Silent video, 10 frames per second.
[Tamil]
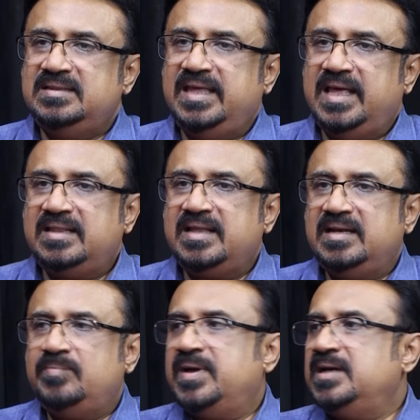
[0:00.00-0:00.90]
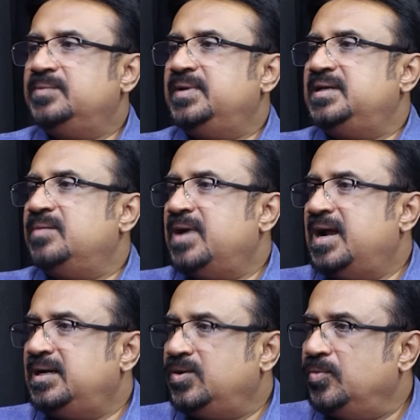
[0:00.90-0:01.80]
தேர்தலில் பங்கு பெற்ற
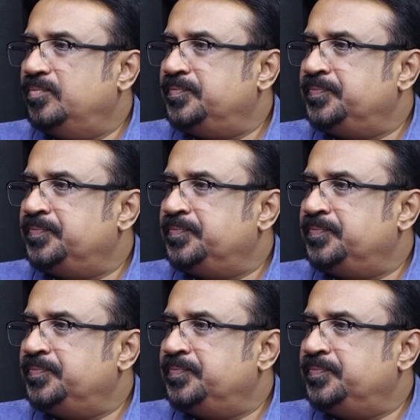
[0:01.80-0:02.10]
மாட்டோம்